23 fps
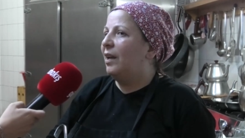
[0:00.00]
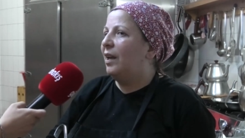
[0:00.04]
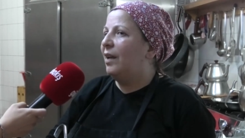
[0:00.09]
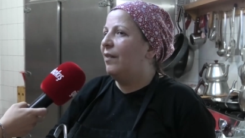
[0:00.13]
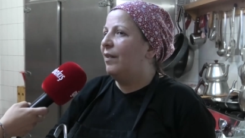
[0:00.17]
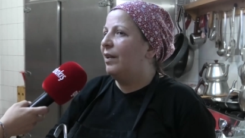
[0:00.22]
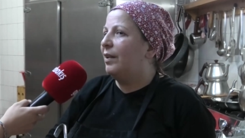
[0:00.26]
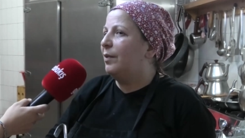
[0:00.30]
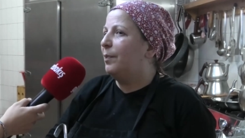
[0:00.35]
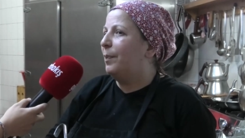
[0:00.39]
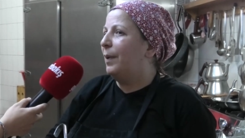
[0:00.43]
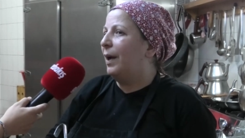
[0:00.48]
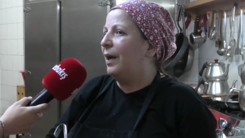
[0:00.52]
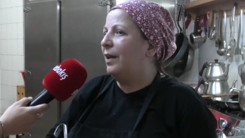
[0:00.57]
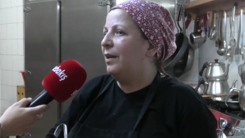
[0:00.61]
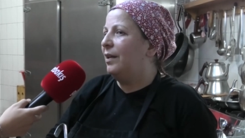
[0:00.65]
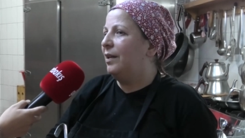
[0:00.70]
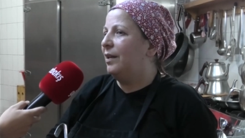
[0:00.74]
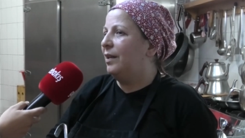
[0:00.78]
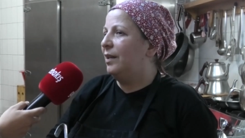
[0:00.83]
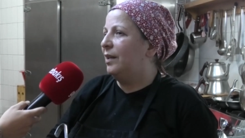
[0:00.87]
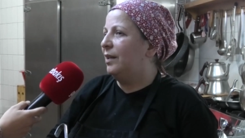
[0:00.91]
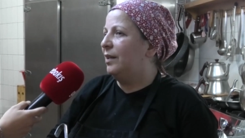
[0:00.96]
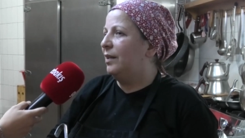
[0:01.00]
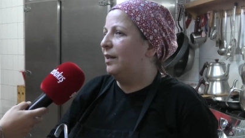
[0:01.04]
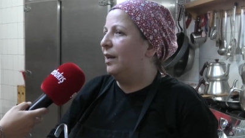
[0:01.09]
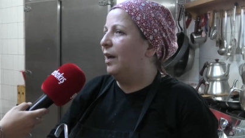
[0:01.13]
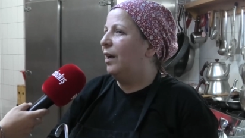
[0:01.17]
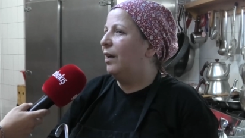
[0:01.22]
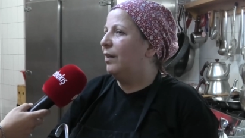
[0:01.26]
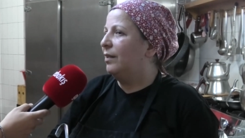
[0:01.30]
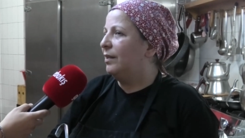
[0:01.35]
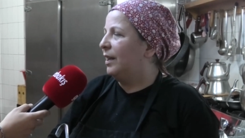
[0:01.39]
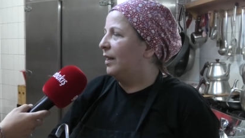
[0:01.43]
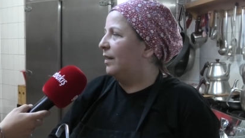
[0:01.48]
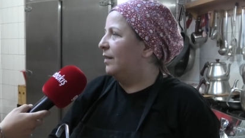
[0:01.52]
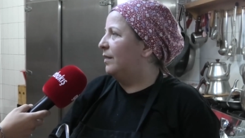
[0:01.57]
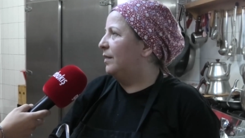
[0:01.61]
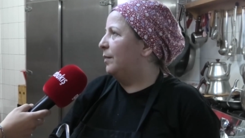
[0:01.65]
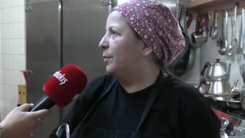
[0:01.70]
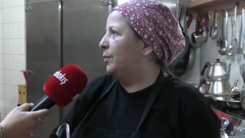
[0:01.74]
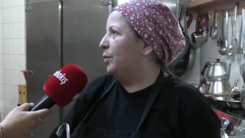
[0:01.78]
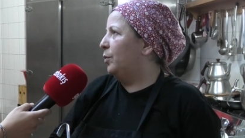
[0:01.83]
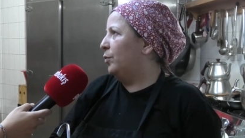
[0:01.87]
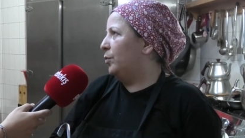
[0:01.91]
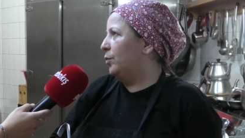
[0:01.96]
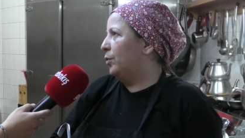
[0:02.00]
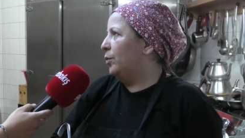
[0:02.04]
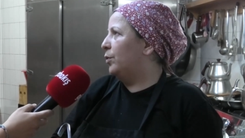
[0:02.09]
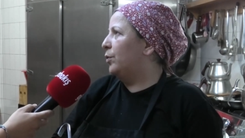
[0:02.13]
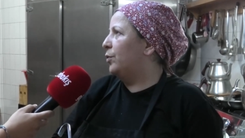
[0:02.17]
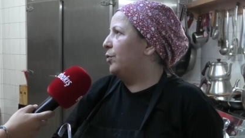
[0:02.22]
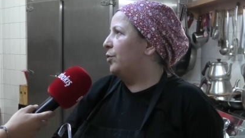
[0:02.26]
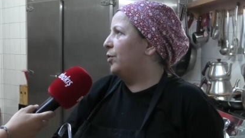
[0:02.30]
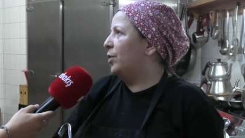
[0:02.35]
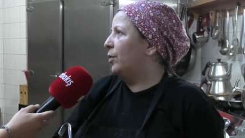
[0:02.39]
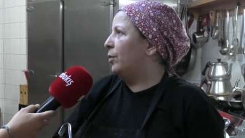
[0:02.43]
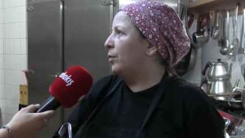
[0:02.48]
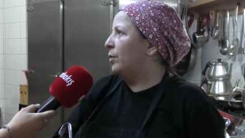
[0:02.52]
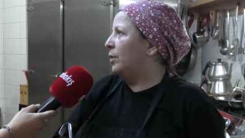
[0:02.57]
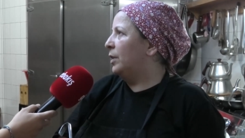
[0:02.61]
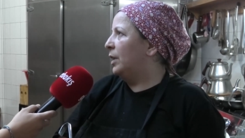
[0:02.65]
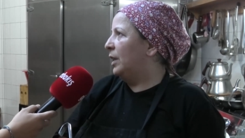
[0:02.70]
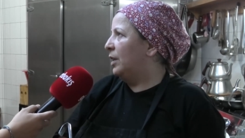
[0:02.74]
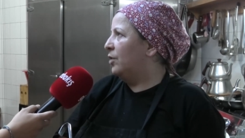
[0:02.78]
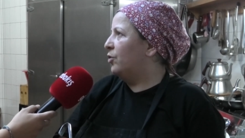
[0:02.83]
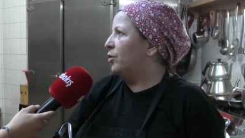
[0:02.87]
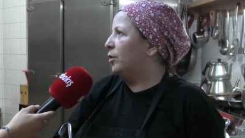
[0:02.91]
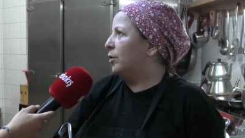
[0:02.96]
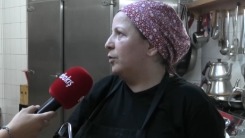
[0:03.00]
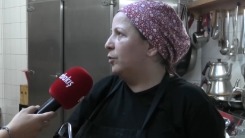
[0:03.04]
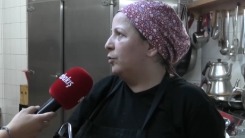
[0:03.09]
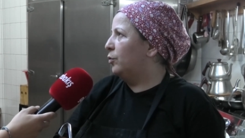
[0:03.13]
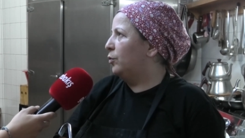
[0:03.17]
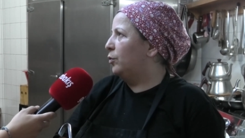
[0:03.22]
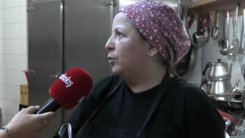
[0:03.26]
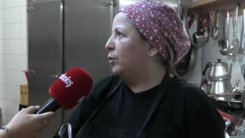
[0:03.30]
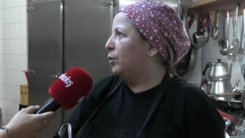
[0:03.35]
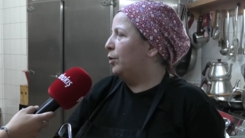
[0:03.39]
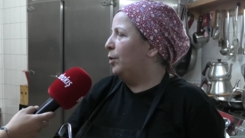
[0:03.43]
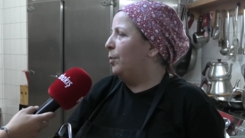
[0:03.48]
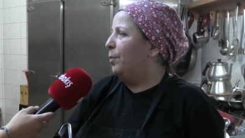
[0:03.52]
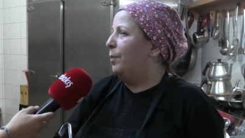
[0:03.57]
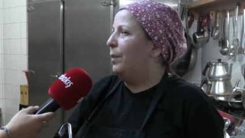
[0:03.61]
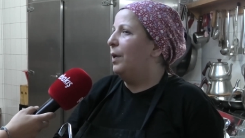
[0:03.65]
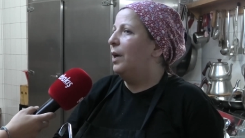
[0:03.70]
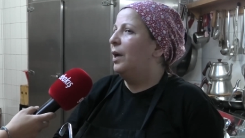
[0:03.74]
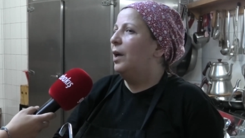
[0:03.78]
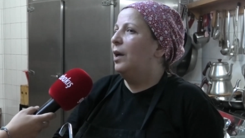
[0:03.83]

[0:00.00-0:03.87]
e, Evet ben e, halk eğitimde ustalıkçı olarak çalışıyorum.